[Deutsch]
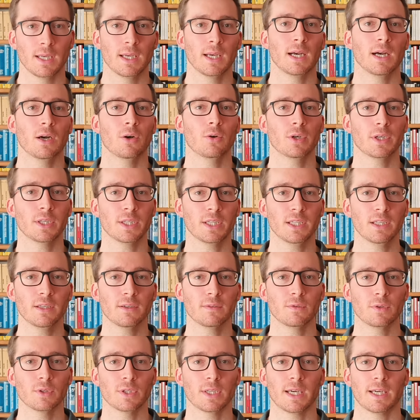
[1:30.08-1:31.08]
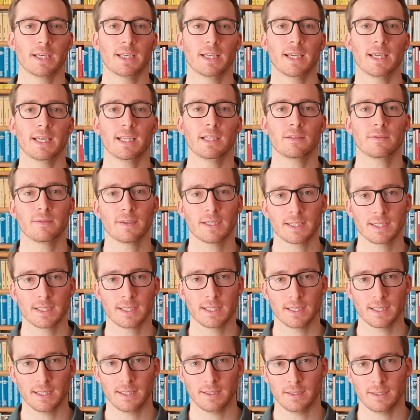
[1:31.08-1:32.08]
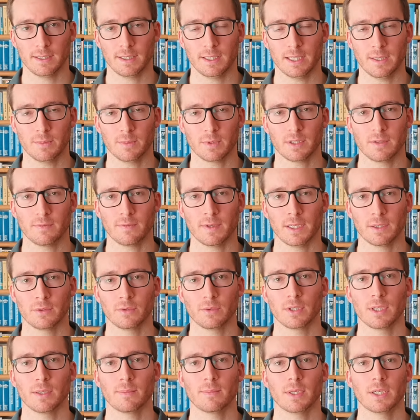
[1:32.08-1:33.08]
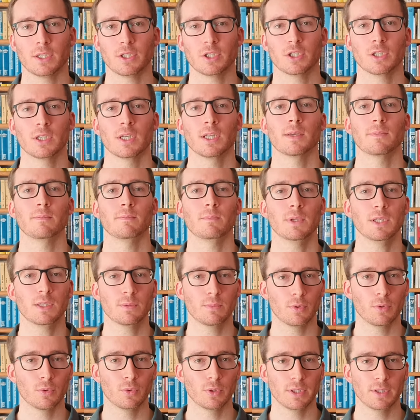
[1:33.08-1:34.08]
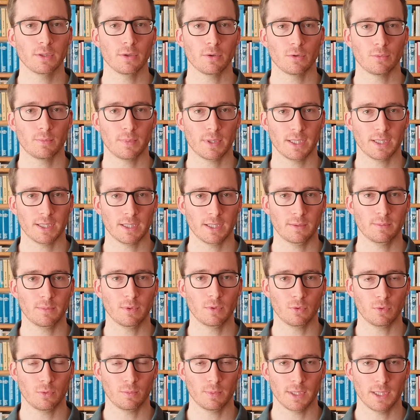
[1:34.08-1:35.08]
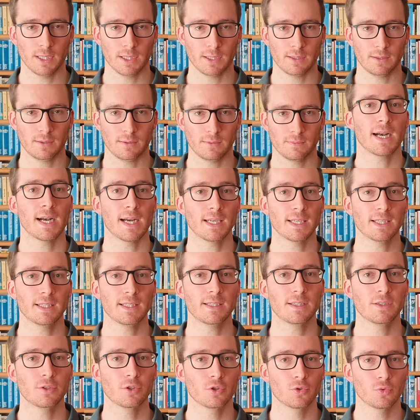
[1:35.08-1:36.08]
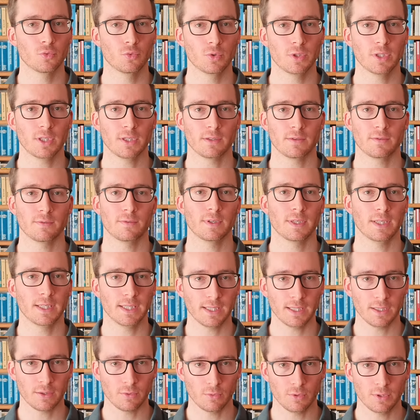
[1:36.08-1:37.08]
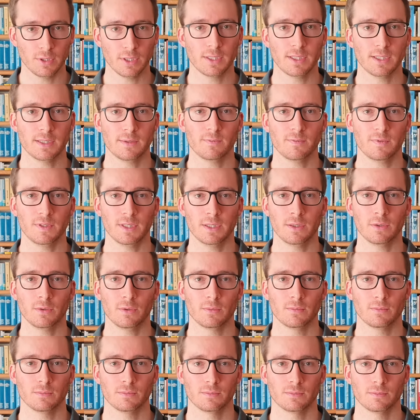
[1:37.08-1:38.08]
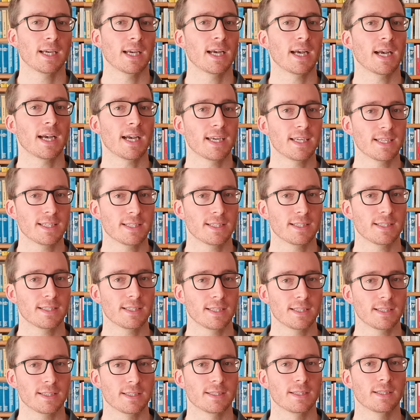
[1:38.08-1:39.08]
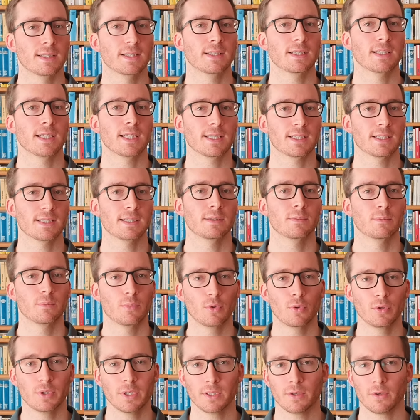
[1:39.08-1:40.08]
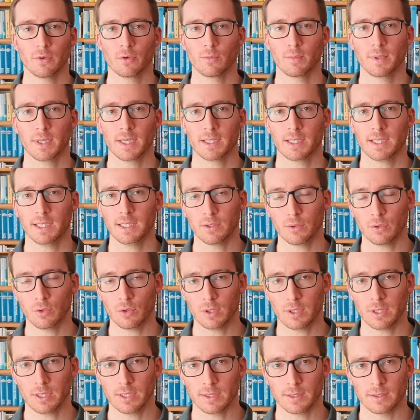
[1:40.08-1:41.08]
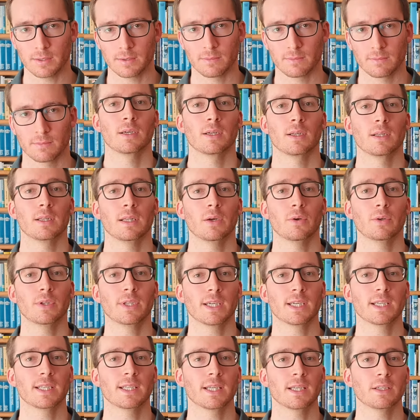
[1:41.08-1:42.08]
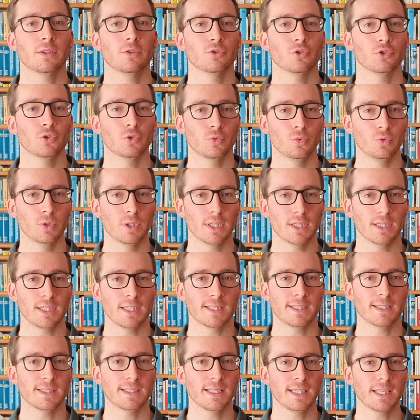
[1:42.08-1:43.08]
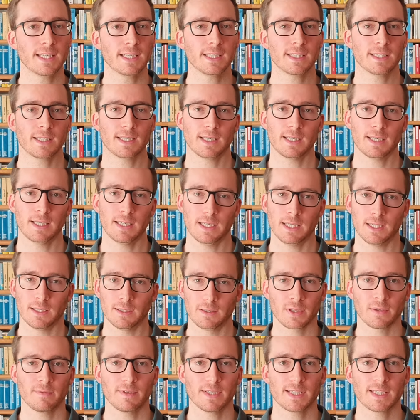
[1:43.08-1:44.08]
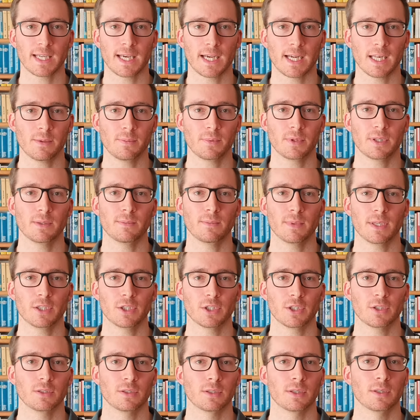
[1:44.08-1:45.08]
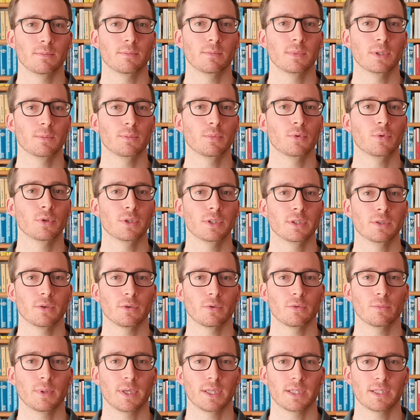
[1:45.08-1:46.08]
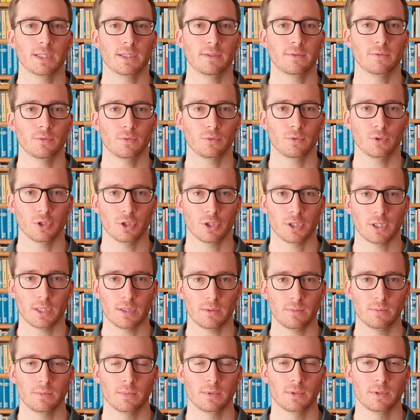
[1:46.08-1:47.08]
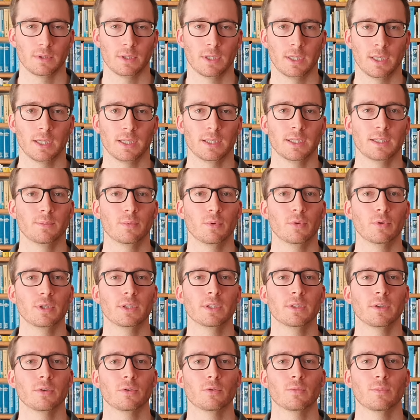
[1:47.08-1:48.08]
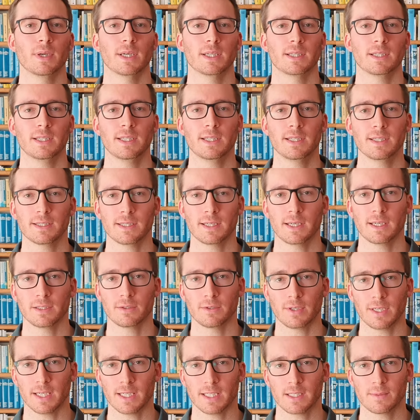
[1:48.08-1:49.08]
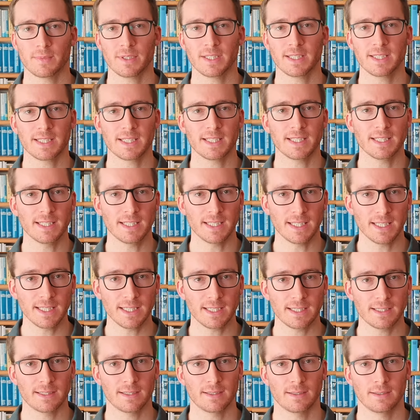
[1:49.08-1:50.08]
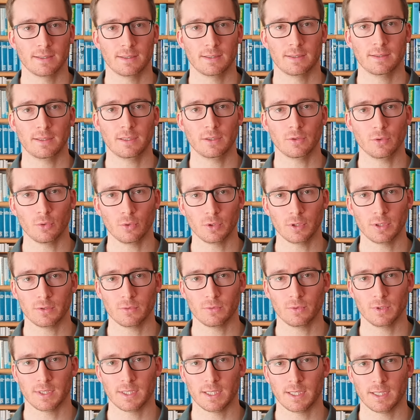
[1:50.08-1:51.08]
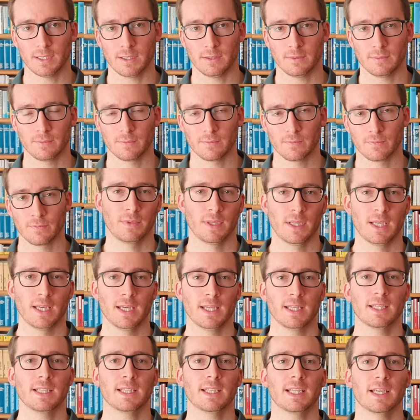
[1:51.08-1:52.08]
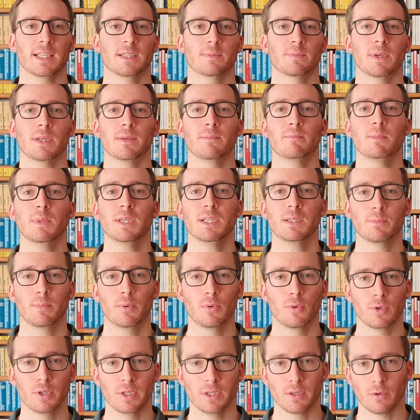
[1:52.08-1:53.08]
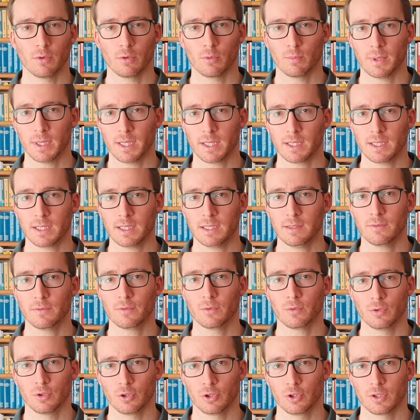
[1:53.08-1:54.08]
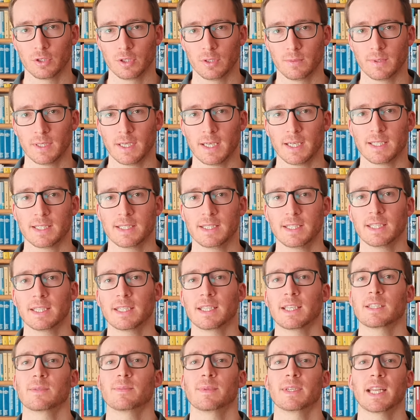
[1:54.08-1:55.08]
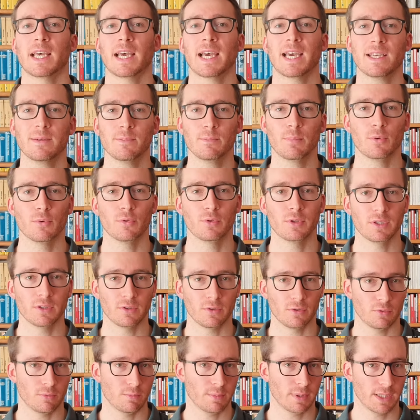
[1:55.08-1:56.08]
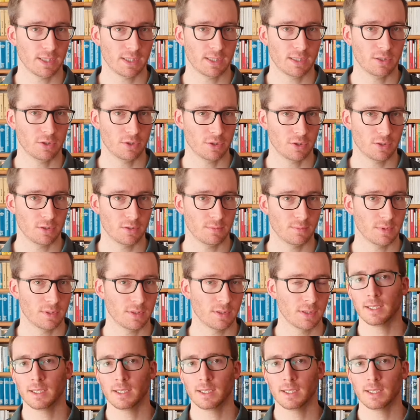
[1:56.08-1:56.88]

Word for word: Auch hier wurde eine etwas geringere Lebenserwartung der Menschen mit Polyneuropathie beobachtet. Alle diese Studien verlinke ich unter diesem Video. Heißt das jetzt, dass Polyneuropathie tödlich ist? Laut der genannten Studien ist nicht geklärt, weshalb die Menschen mit Polyneuropathie früher starben. Die Polyneuropathie ist also explizit nicht die Todesursache. Denn dass man mit Polyneuropathie früher stirbt, heißt nicht, dass man an Polyneuropathie stirbt.